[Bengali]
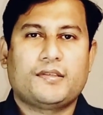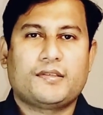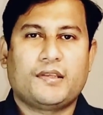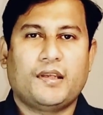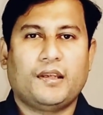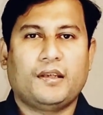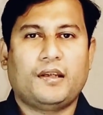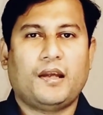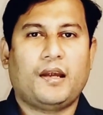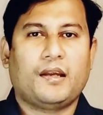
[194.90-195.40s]

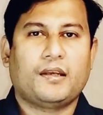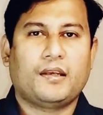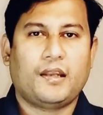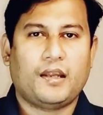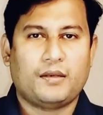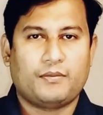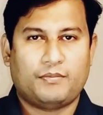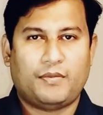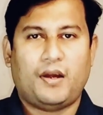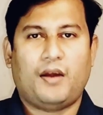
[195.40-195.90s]
সেই
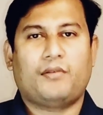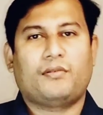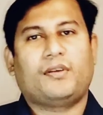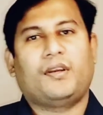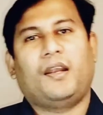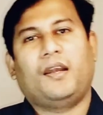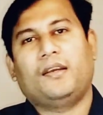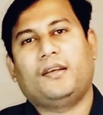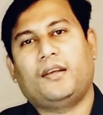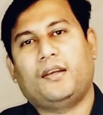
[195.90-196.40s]
গাইডলাইন বা
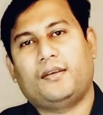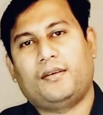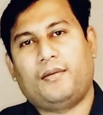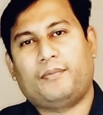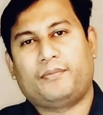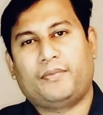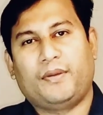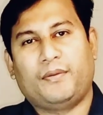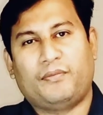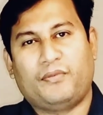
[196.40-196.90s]
আউটলাইনটা
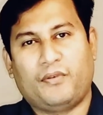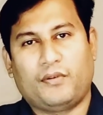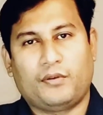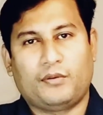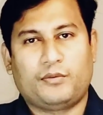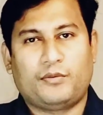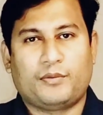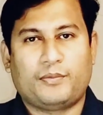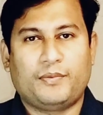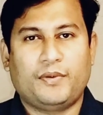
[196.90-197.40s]
আপনি
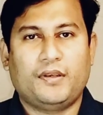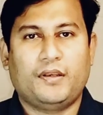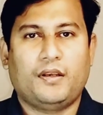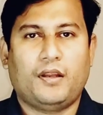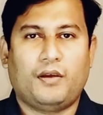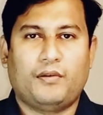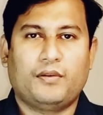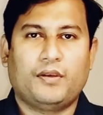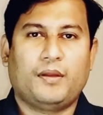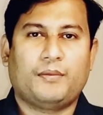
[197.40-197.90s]
ফলো করবেন
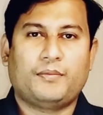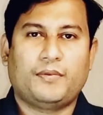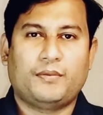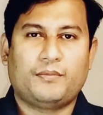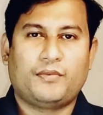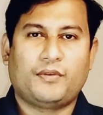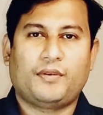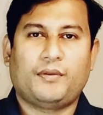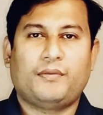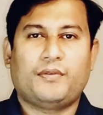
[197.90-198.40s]
না হলে
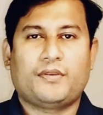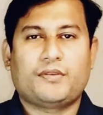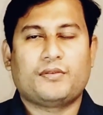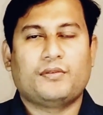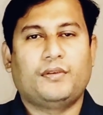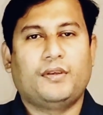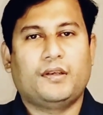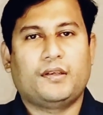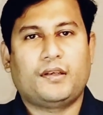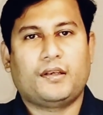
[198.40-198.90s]
আপনার
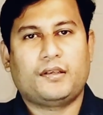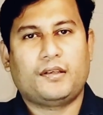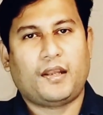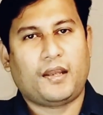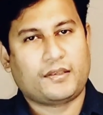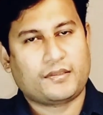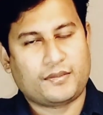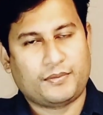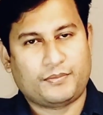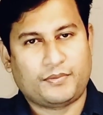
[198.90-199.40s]
মোটিভেশন
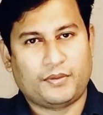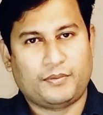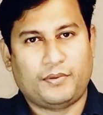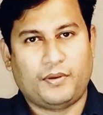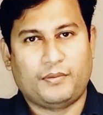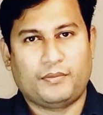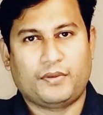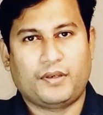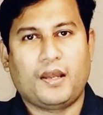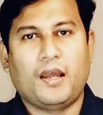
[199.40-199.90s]
লেটারটা অ্যাকসেপ্টেড
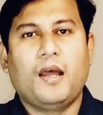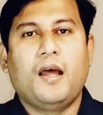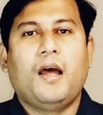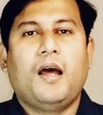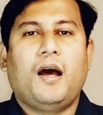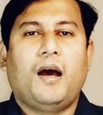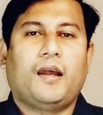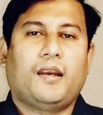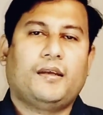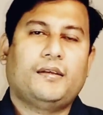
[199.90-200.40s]
হবে না
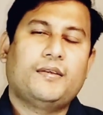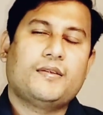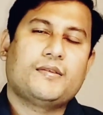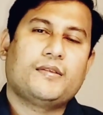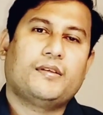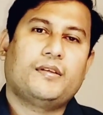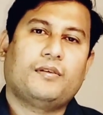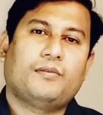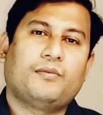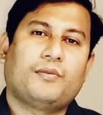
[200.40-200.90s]
আরেকটি
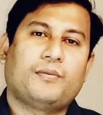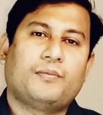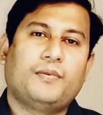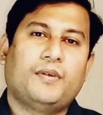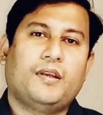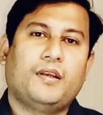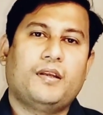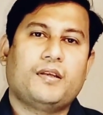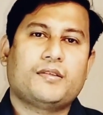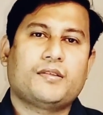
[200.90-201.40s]
যেটা
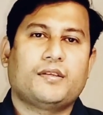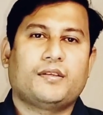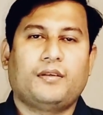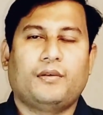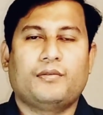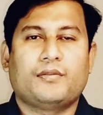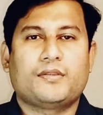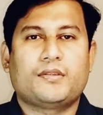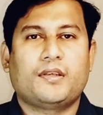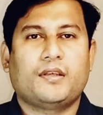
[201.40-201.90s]
করবেন না
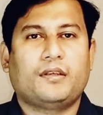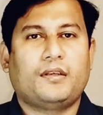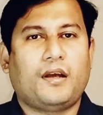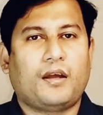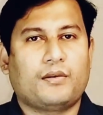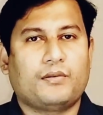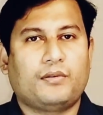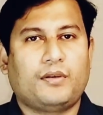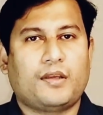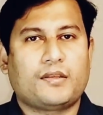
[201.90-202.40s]
সেটা হচ্ছে
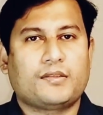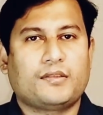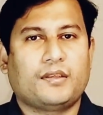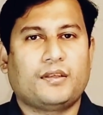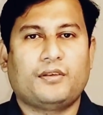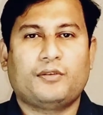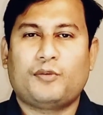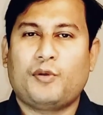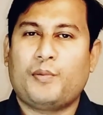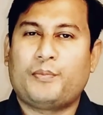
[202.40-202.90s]
কারোর কাছ
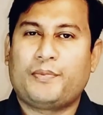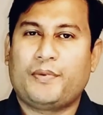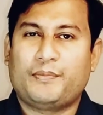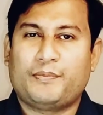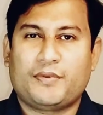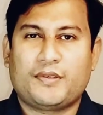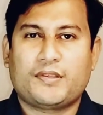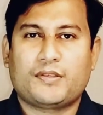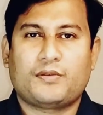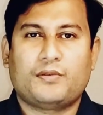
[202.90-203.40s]
থেকে কপি
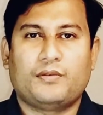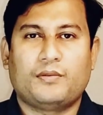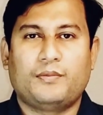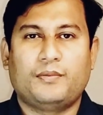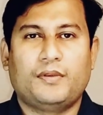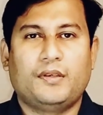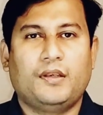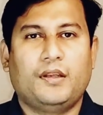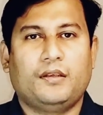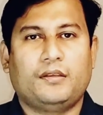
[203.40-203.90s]
পেস্ট
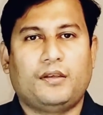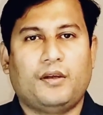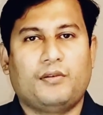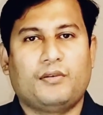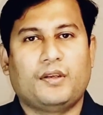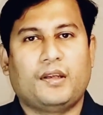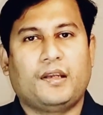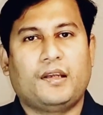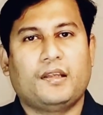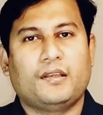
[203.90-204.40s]
করবেন না
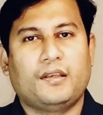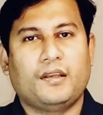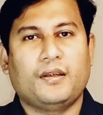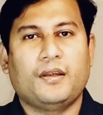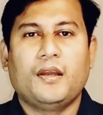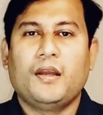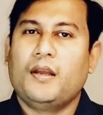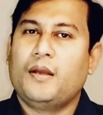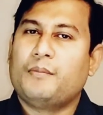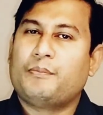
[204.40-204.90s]
কারণ এখানে
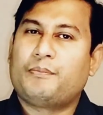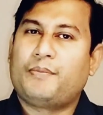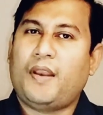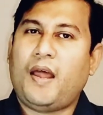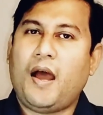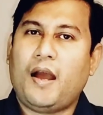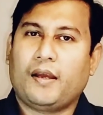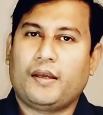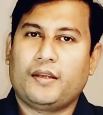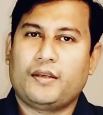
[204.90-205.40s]

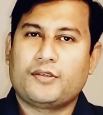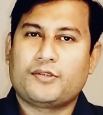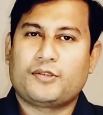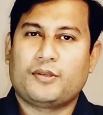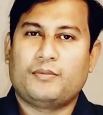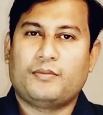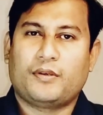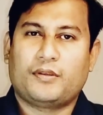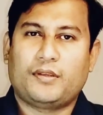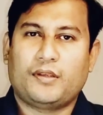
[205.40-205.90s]

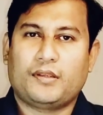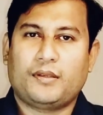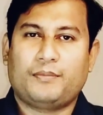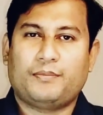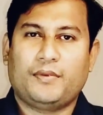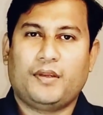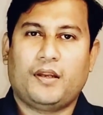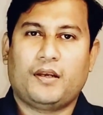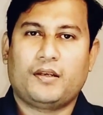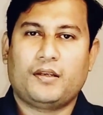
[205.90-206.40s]
প্লাগরিজম অর্থাৎ
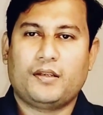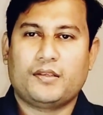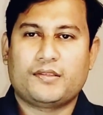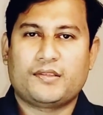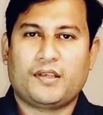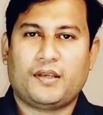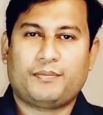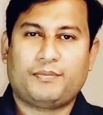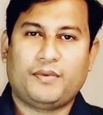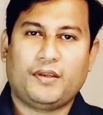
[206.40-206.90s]
আপনার
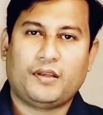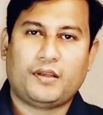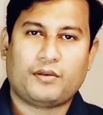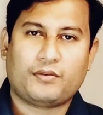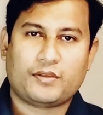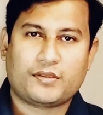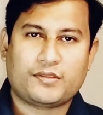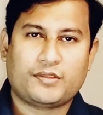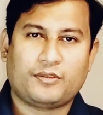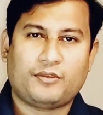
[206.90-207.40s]
যে আপনি
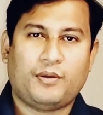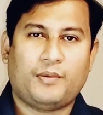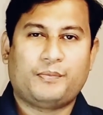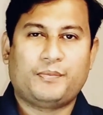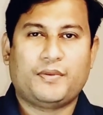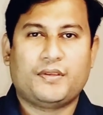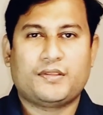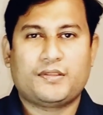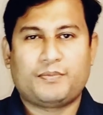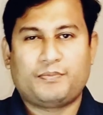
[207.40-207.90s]
কারোর কাছে
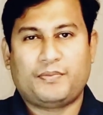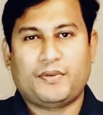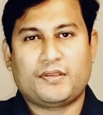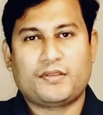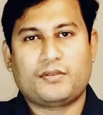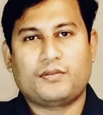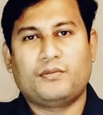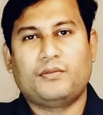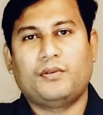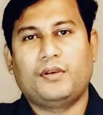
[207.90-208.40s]
কপি
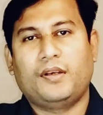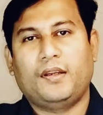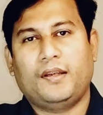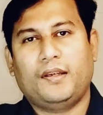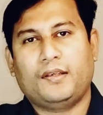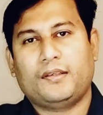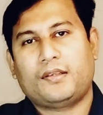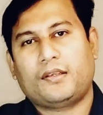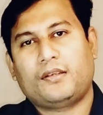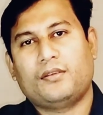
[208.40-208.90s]
পেস্ট করলে
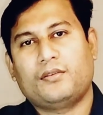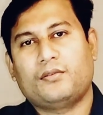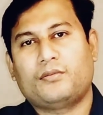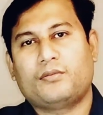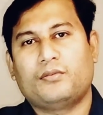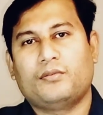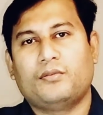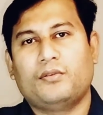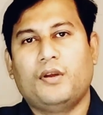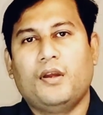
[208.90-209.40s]
এটা
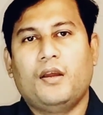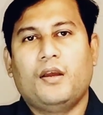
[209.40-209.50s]
কিন্তু